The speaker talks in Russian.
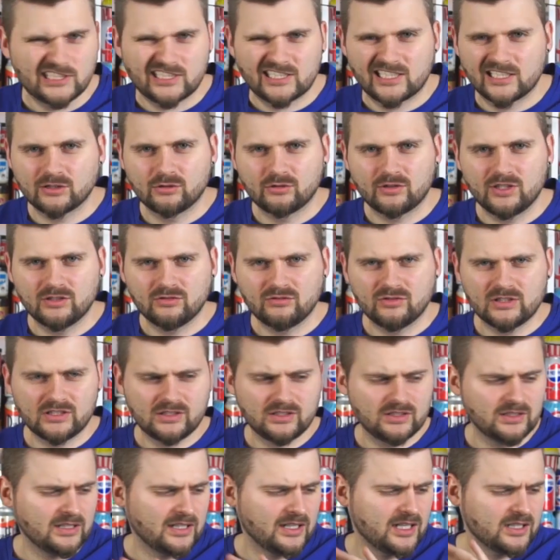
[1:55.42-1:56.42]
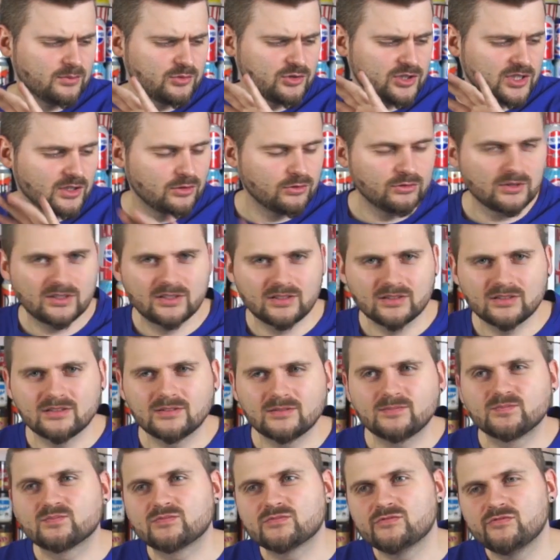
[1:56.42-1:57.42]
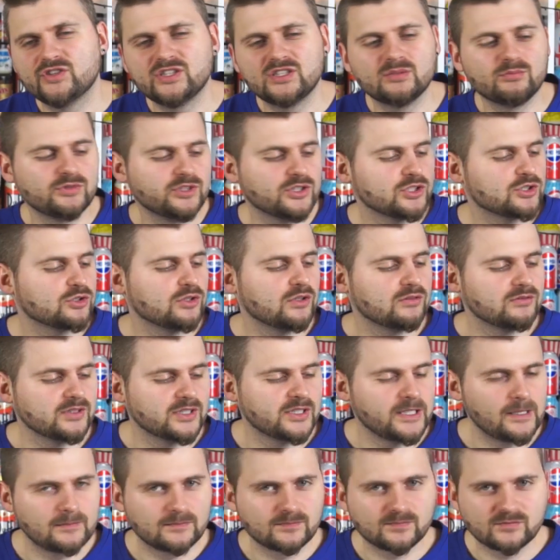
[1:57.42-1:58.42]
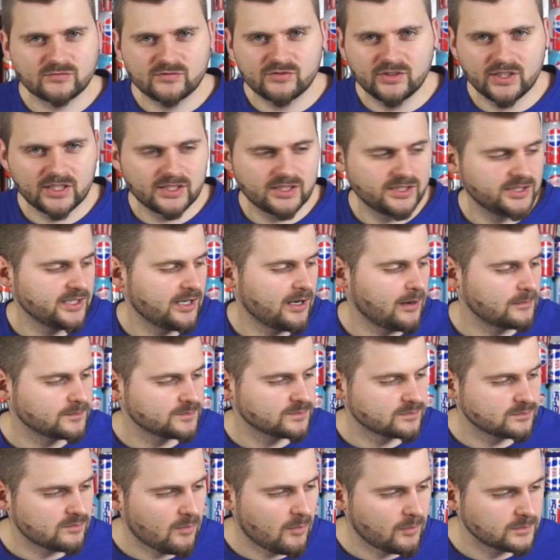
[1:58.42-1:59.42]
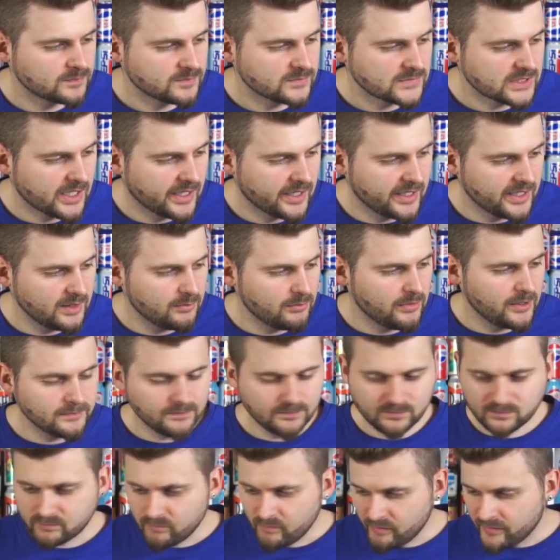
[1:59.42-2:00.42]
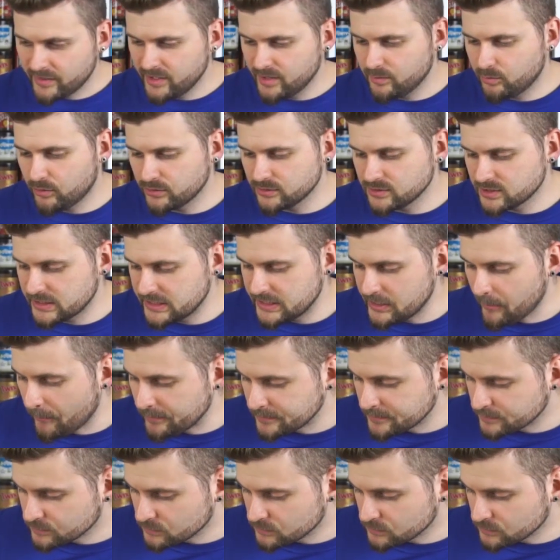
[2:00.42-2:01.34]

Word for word: Которые есть у нас на каждом шагу, это Видимо, дешевая версия Хариба, японский,